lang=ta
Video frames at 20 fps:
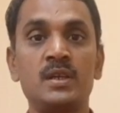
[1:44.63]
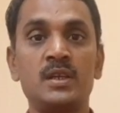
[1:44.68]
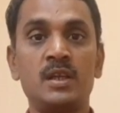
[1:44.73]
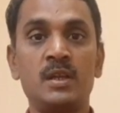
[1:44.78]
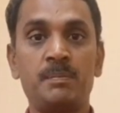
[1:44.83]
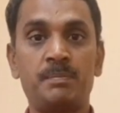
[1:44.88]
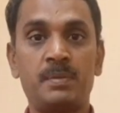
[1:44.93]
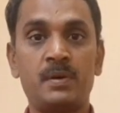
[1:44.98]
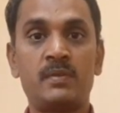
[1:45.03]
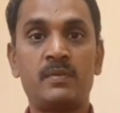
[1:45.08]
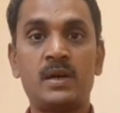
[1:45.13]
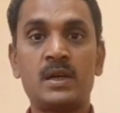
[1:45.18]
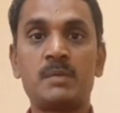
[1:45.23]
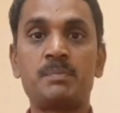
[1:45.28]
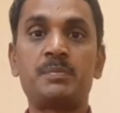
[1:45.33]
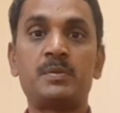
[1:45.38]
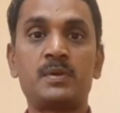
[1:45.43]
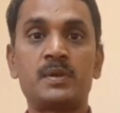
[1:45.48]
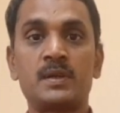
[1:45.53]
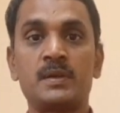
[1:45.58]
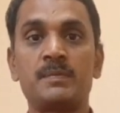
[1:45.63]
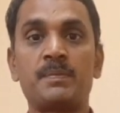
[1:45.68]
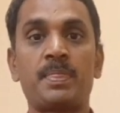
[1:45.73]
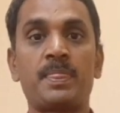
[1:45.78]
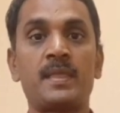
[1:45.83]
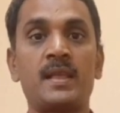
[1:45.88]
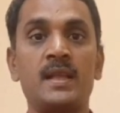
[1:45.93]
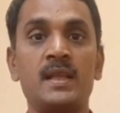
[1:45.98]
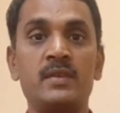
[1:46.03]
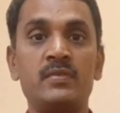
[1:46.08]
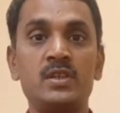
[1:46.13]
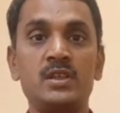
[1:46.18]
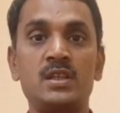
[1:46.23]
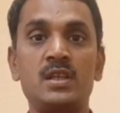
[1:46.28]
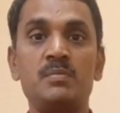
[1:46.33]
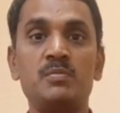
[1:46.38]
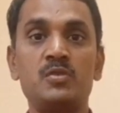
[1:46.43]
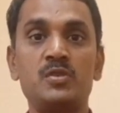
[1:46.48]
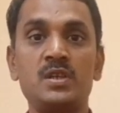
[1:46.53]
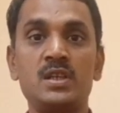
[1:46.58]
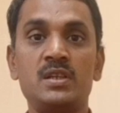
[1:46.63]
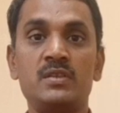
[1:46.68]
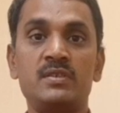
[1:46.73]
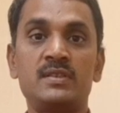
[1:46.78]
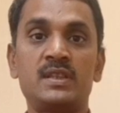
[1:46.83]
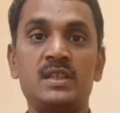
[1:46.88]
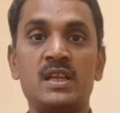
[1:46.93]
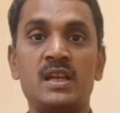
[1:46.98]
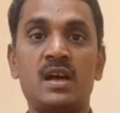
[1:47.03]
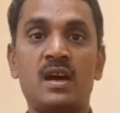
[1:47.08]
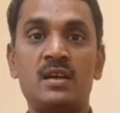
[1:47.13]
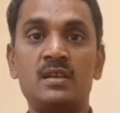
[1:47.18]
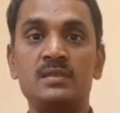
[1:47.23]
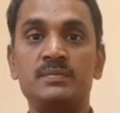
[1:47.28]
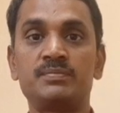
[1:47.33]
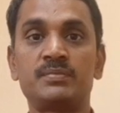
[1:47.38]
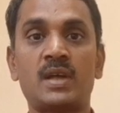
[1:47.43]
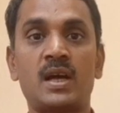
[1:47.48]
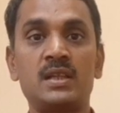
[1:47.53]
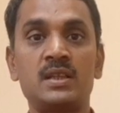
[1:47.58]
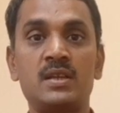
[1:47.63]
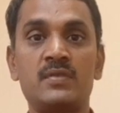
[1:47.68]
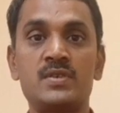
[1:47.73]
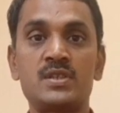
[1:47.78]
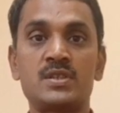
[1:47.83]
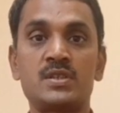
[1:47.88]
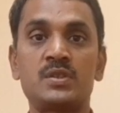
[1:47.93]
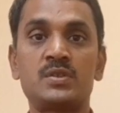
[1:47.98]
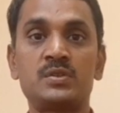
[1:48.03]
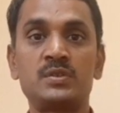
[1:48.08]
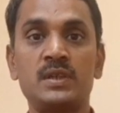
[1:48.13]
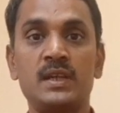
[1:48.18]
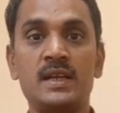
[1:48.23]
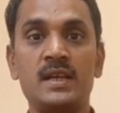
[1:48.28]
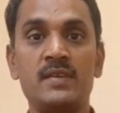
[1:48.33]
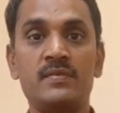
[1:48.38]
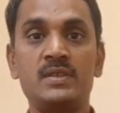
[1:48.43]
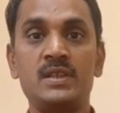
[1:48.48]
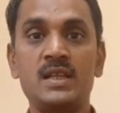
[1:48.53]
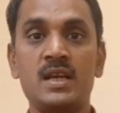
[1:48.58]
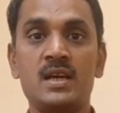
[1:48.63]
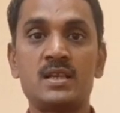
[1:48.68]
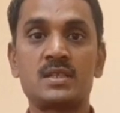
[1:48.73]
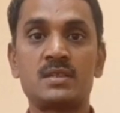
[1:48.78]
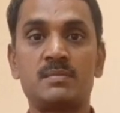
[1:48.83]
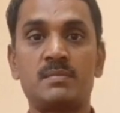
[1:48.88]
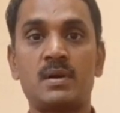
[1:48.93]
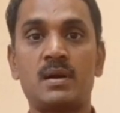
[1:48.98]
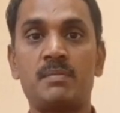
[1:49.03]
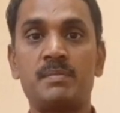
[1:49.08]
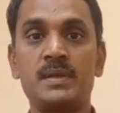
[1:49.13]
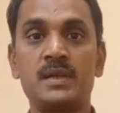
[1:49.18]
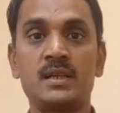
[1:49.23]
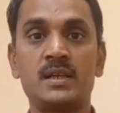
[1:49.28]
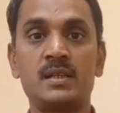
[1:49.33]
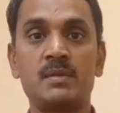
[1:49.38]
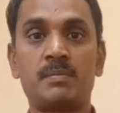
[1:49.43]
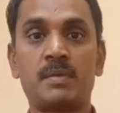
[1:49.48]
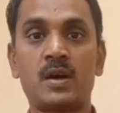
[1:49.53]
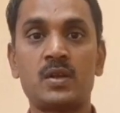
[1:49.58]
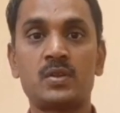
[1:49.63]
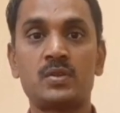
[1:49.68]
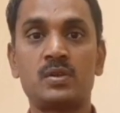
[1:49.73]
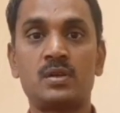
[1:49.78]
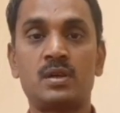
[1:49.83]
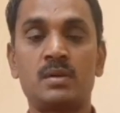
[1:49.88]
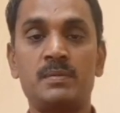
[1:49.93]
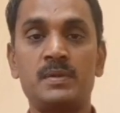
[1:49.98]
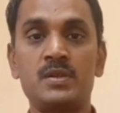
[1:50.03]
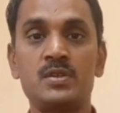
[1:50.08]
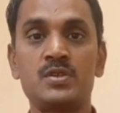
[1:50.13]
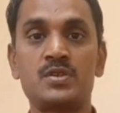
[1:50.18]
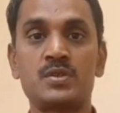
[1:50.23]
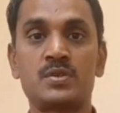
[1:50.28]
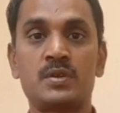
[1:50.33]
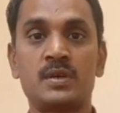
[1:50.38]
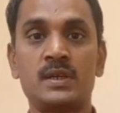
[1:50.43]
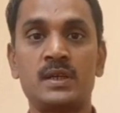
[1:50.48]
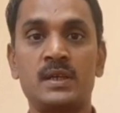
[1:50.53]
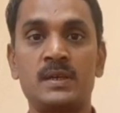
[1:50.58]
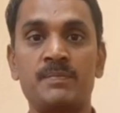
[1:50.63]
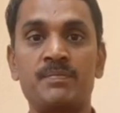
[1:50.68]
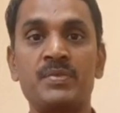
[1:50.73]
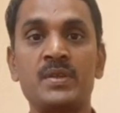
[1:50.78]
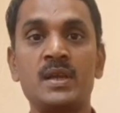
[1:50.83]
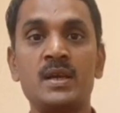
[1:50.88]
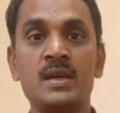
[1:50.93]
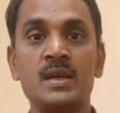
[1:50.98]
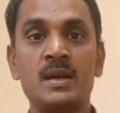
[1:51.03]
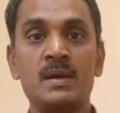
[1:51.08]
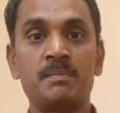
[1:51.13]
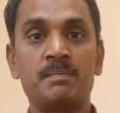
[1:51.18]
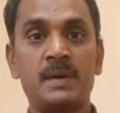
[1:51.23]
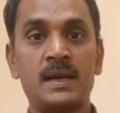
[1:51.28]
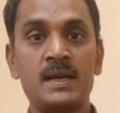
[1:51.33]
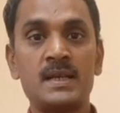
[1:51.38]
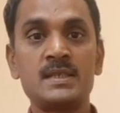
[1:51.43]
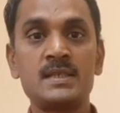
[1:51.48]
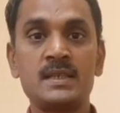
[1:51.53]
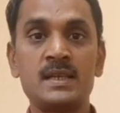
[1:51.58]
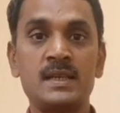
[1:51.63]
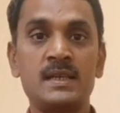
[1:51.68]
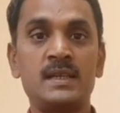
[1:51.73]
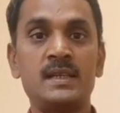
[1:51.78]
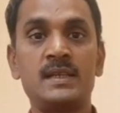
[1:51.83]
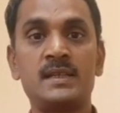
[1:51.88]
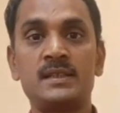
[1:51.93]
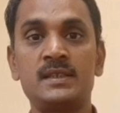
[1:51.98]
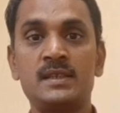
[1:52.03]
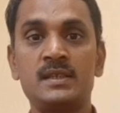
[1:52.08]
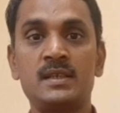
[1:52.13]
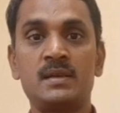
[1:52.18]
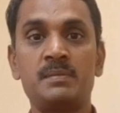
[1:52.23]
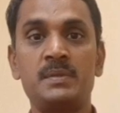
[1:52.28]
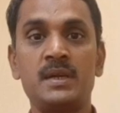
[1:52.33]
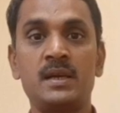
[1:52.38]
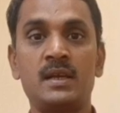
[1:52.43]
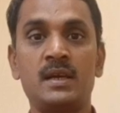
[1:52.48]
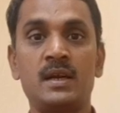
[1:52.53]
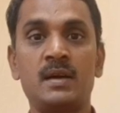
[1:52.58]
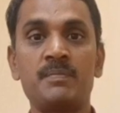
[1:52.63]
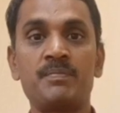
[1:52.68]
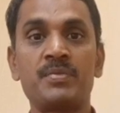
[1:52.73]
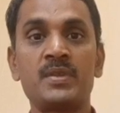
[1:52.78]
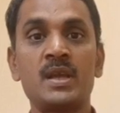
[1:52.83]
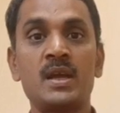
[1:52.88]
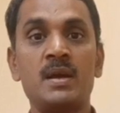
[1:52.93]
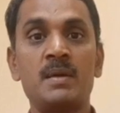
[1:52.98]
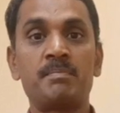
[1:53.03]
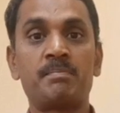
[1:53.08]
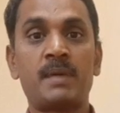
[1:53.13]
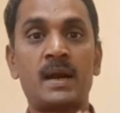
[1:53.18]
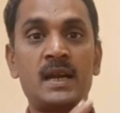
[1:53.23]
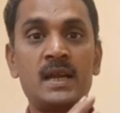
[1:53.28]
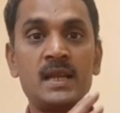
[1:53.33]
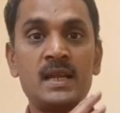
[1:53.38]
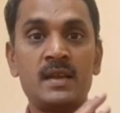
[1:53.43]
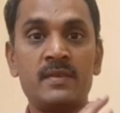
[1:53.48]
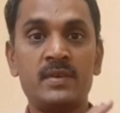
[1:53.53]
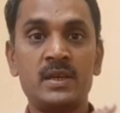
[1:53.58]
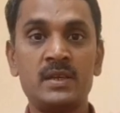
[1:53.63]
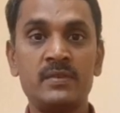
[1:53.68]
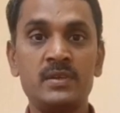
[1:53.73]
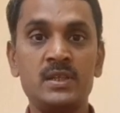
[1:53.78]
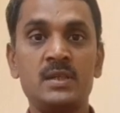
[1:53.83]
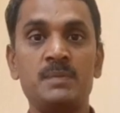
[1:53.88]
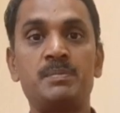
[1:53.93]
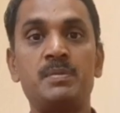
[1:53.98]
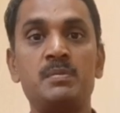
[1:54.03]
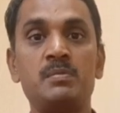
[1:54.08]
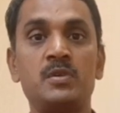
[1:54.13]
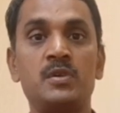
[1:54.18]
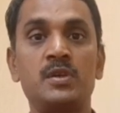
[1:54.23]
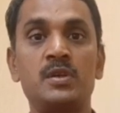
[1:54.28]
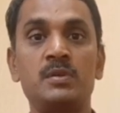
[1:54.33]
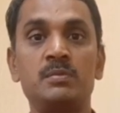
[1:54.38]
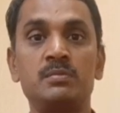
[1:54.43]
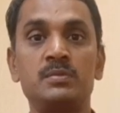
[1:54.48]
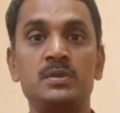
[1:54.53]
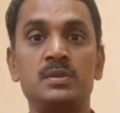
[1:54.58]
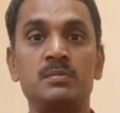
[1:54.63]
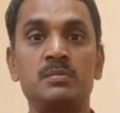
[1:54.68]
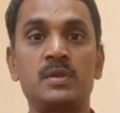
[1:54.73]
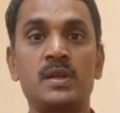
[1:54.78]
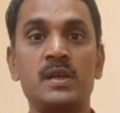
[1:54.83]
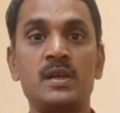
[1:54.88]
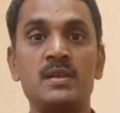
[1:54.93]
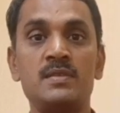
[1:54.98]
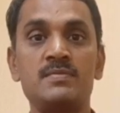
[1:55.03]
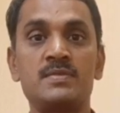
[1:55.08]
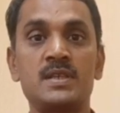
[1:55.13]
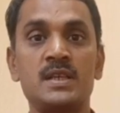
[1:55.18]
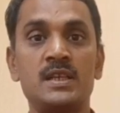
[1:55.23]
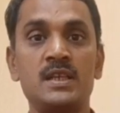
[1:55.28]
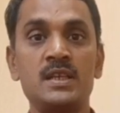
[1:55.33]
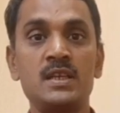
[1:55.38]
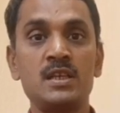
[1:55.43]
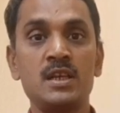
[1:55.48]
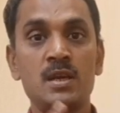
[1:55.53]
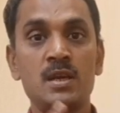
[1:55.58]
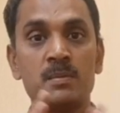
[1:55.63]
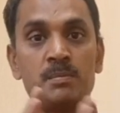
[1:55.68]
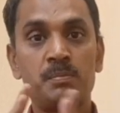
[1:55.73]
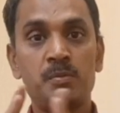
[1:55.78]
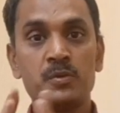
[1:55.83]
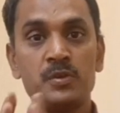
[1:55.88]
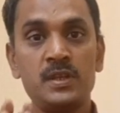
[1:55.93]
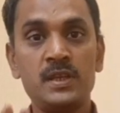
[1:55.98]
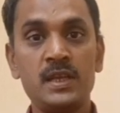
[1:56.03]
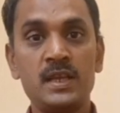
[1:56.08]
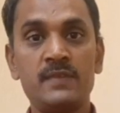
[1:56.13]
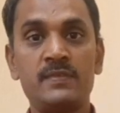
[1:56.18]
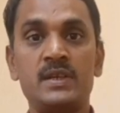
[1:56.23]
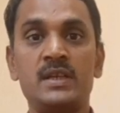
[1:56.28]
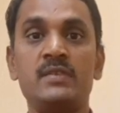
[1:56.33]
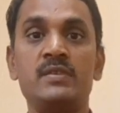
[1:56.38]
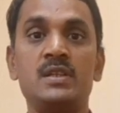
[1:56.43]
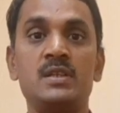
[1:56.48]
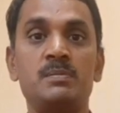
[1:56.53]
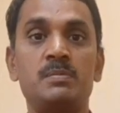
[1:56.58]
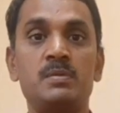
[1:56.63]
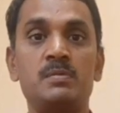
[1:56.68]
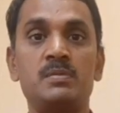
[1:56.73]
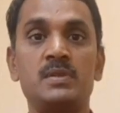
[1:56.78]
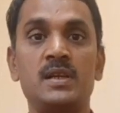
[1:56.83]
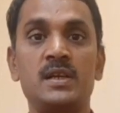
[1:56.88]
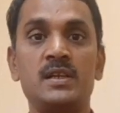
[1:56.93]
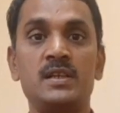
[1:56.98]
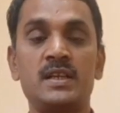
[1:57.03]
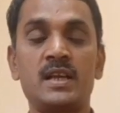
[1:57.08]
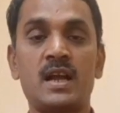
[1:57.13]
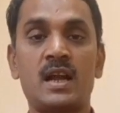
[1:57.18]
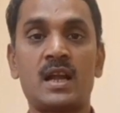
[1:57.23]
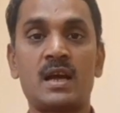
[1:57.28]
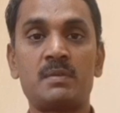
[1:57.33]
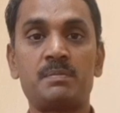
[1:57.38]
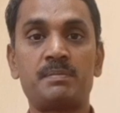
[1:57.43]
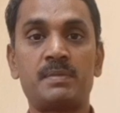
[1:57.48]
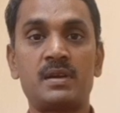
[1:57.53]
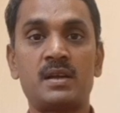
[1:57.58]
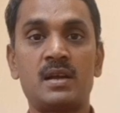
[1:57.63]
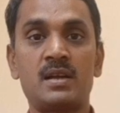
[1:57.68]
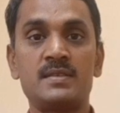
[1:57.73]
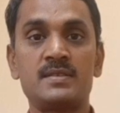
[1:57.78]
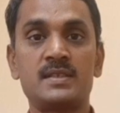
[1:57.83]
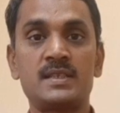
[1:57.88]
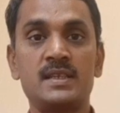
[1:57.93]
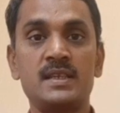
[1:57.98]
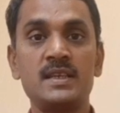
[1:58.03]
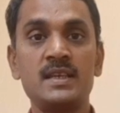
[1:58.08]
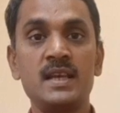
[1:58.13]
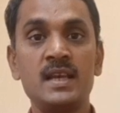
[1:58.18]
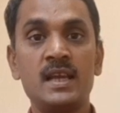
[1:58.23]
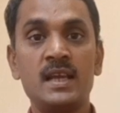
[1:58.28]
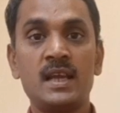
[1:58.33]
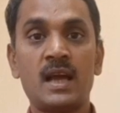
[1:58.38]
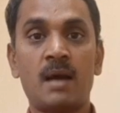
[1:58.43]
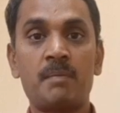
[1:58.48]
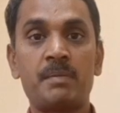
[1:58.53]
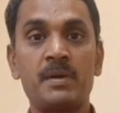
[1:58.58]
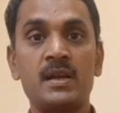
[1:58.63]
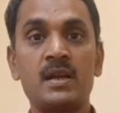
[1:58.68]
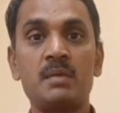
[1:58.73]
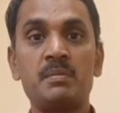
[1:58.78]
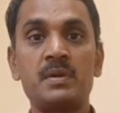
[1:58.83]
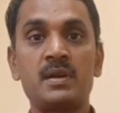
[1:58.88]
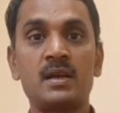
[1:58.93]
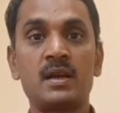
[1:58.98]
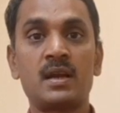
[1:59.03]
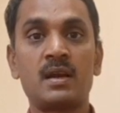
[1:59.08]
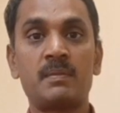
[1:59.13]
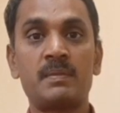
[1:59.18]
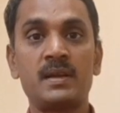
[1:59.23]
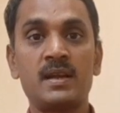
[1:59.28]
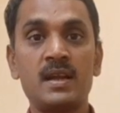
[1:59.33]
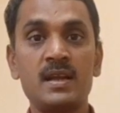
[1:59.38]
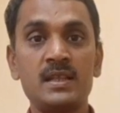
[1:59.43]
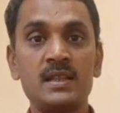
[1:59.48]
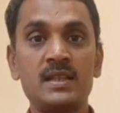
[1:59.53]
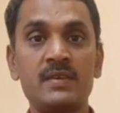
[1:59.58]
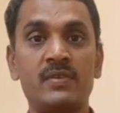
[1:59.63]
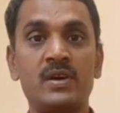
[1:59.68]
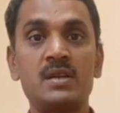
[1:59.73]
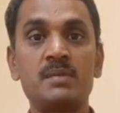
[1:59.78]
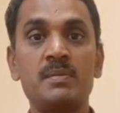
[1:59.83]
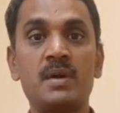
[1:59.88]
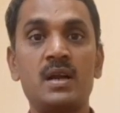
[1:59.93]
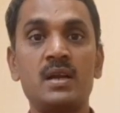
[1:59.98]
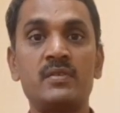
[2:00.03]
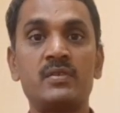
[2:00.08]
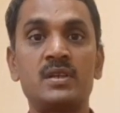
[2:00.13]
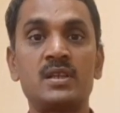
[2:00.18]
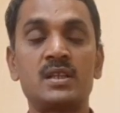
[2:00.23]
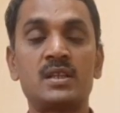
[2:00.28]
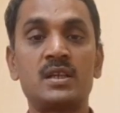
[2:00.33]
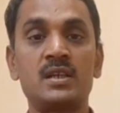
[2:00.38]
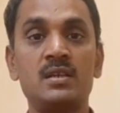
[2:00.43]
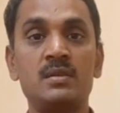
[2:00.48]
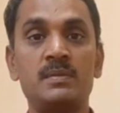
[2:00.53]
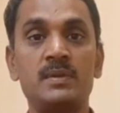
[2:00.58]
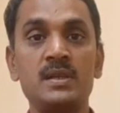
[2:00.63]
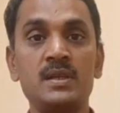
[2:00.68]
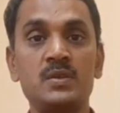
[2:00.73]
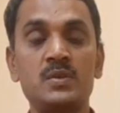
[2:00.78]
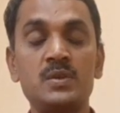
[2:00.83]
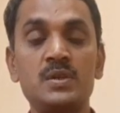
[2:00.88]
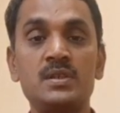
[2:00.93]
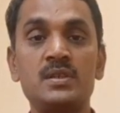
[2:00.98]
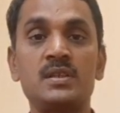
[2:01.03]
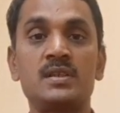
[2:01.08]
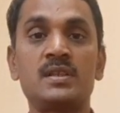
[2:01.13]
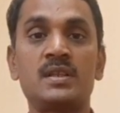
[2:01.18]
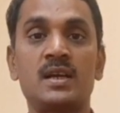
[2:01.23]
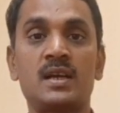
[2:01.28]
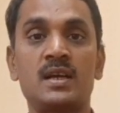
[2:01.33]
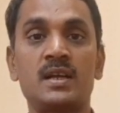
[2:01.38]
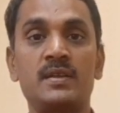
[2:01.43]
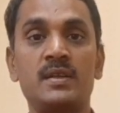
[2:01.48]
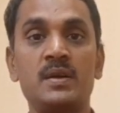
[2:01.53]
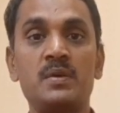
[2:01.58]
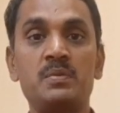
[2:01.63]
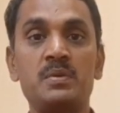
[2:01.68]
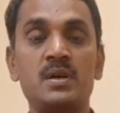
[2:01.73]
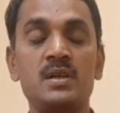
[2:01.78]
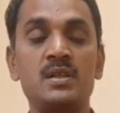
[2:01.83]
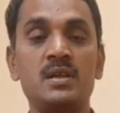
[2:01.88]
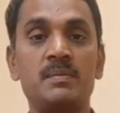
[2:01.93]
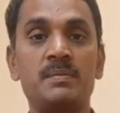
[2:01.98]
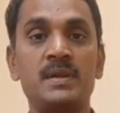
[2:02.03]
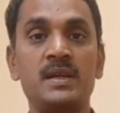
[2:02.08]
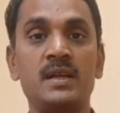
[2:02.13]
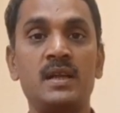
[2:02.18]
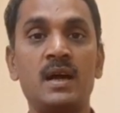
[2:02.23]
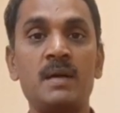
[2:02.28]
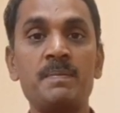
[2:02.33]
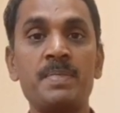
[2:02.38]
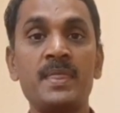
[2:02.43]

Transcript: இப்போ வரப்போகிற இருபத்தி மூணு இருபத்தி நாலு அந்த வருஷத்துக்கும் என்ன வித்தியாசம் அப்படிங்கிறது பார்த்தோம் அப்படின்னு வச்சுக்கோங்களேன் பழசில் என்ன இருந்தது அப்படின்னா பழைய வரி விதிப்பு முறையிலும் சரி புதிய வரி விதிப்பு முறையில் நீங்கள் அடாப்ட் பண்ணாலும் சரி அப்போ என்ன பண்ணாங்க அப்படின்னா இந்த வருமான வரி தள்ளுபடி கொடுத்துருந்தாங்க எவ்வளோது அப்படின்னா